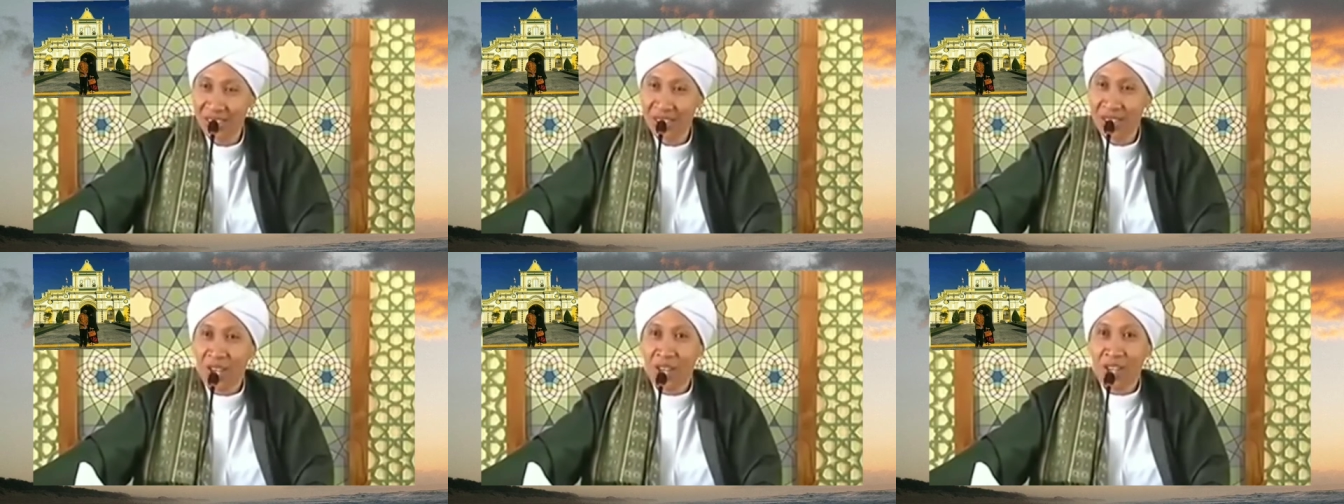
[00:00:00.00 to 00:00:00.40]

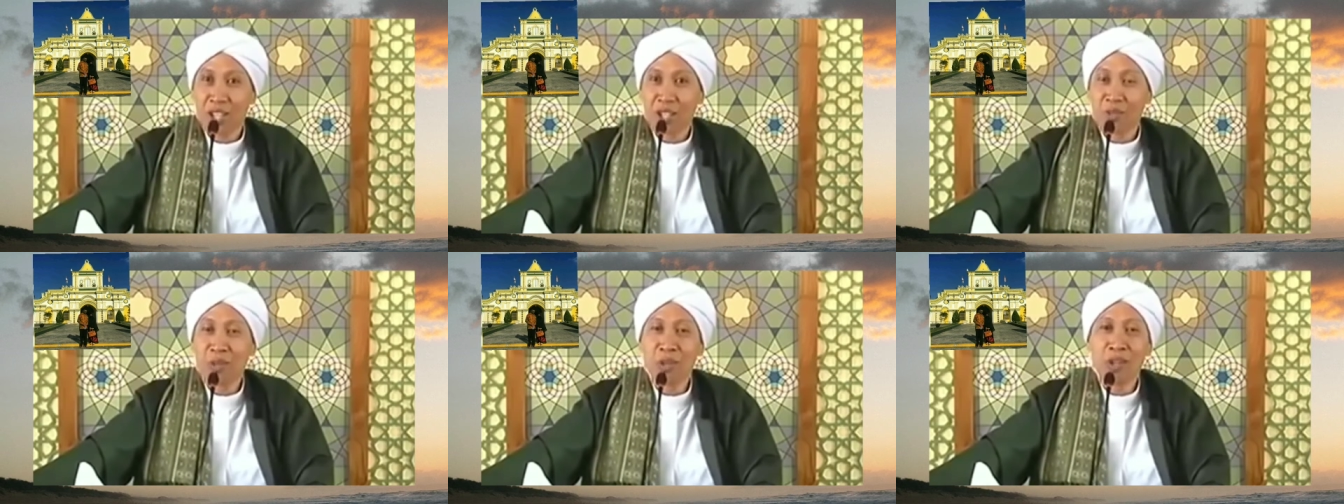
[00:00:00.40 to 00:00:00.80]
Dan
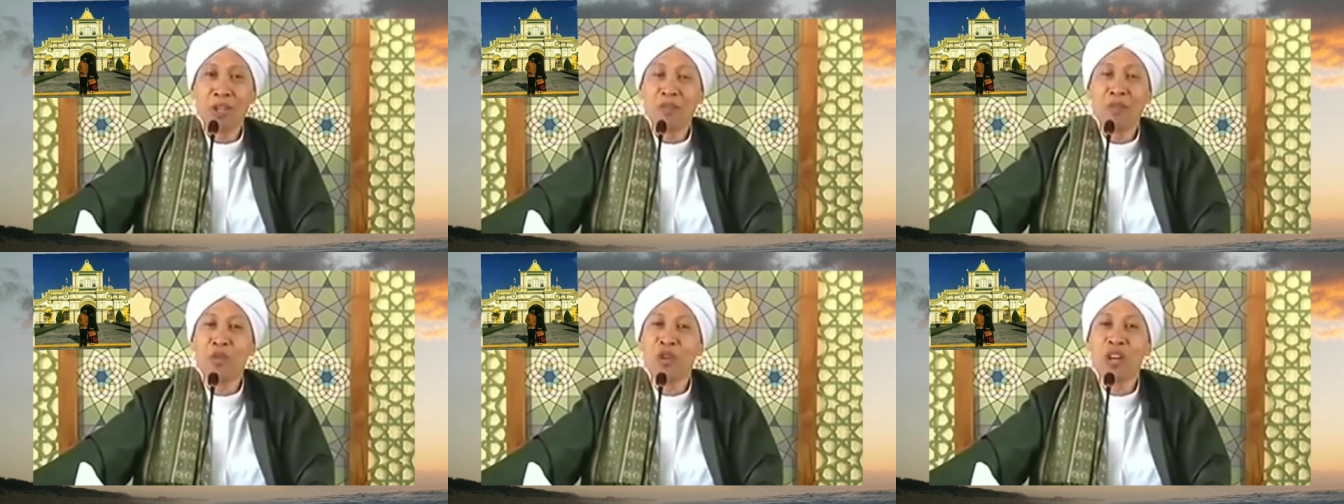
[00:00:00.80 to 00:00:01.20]
semoga
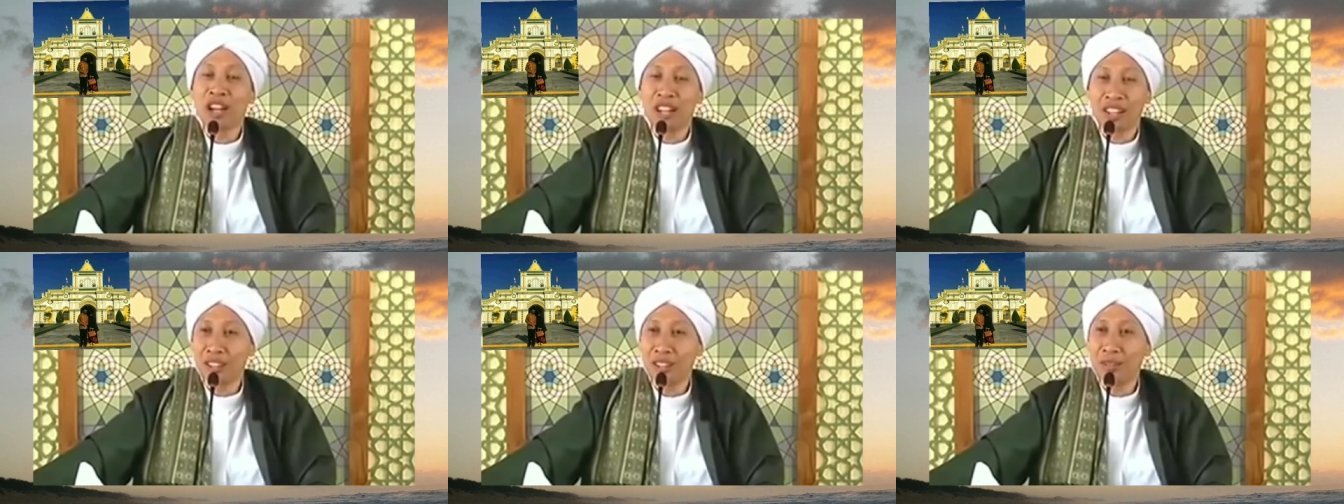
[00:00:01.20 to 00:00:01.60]

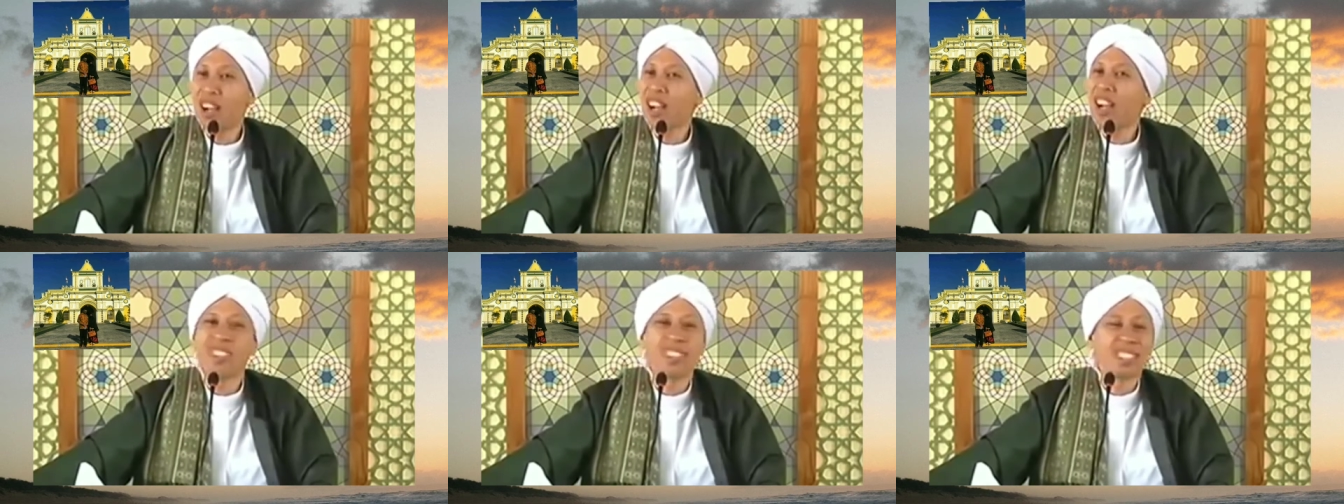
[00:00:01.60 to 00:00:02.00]
dimudahkan
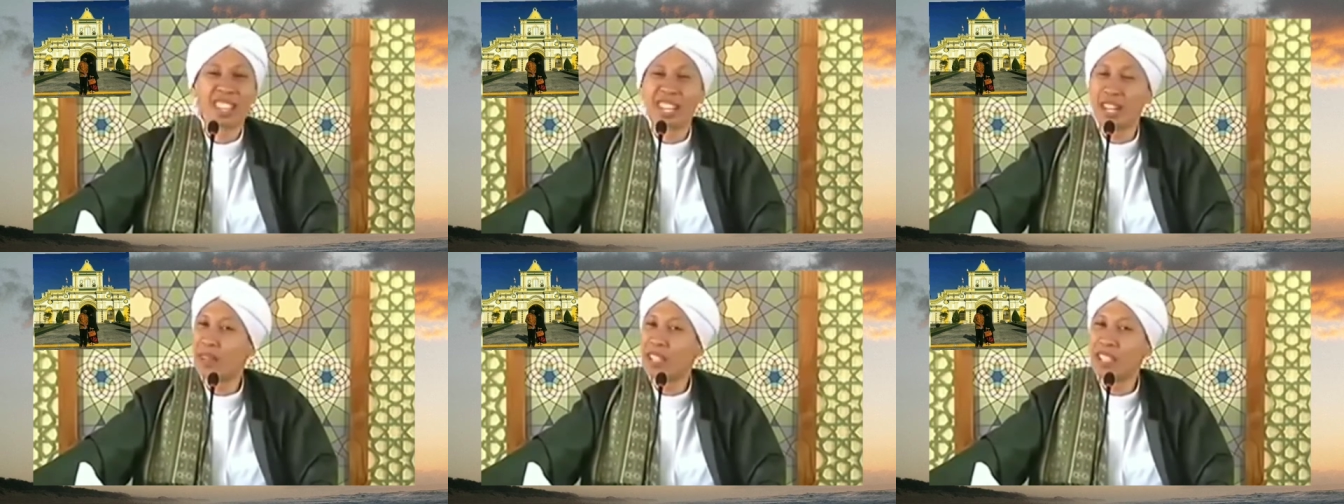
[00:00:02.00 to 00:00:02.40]
makan segala
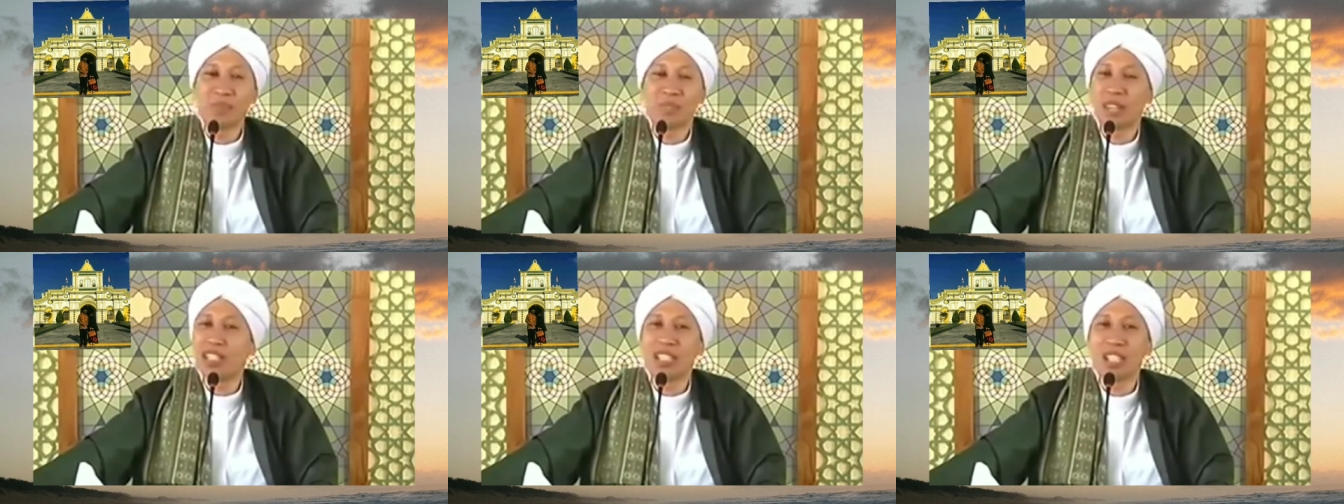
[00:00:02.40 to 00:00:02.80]
macam
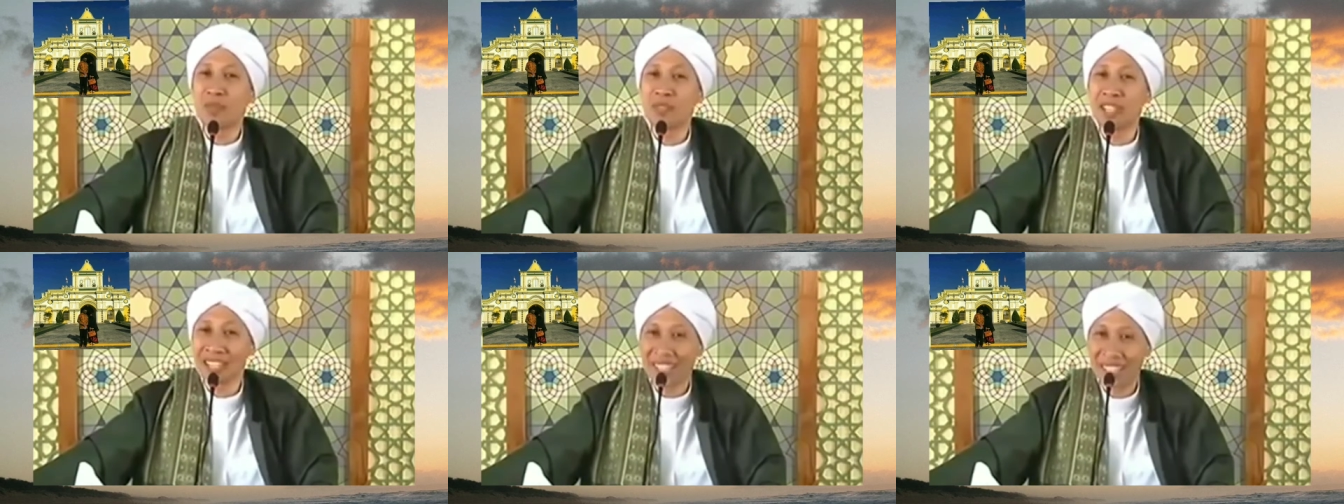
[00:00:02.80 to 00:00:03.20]
nggak jadi
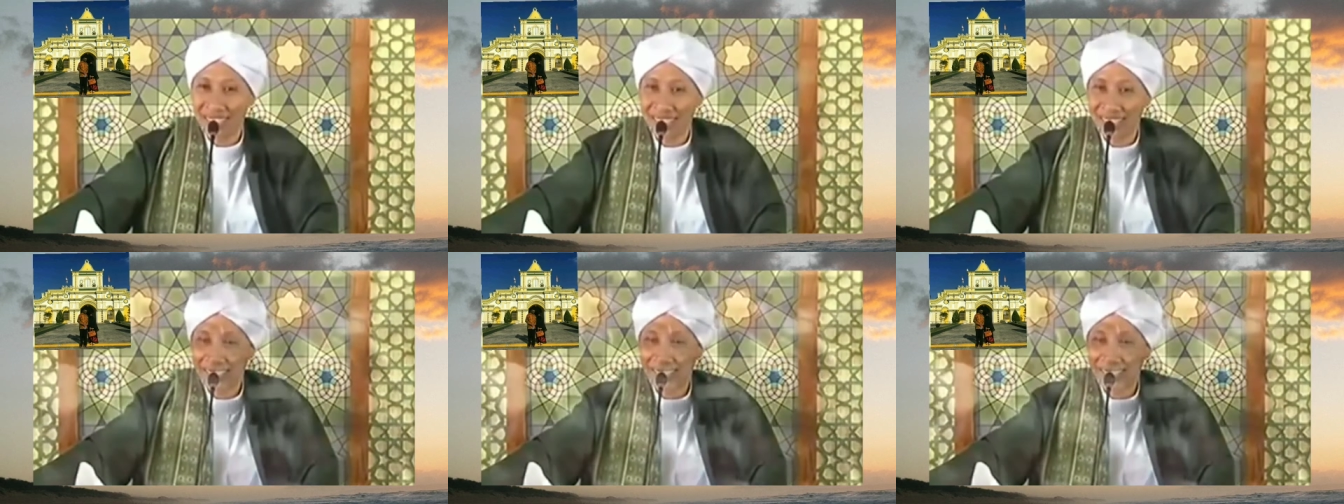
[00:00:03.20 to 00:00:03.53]
penyakit ya.